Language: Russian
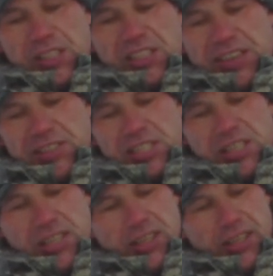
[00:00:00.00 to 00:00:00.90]

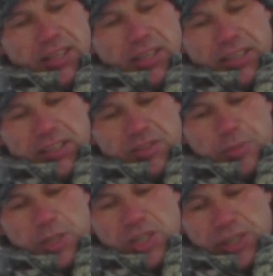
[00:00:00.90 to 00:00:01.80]
ставится на
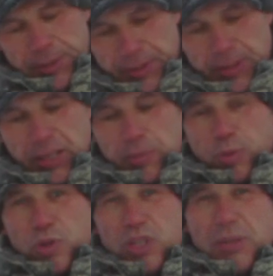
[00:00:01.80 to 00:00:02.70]
сбежек,
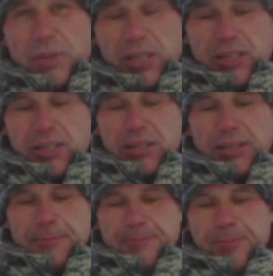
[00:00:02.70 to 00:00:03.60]
пружины
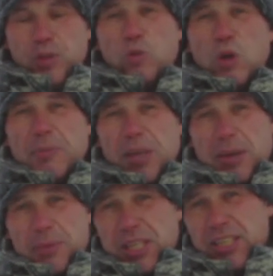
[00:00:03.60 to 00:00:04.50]
э, дугами
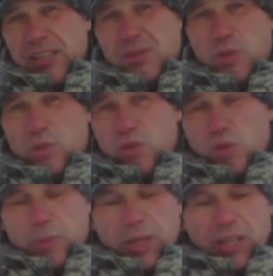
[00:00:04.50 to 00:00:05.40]
обязательно в сторону
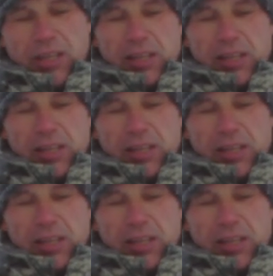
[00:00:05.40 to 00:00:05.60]
соболя.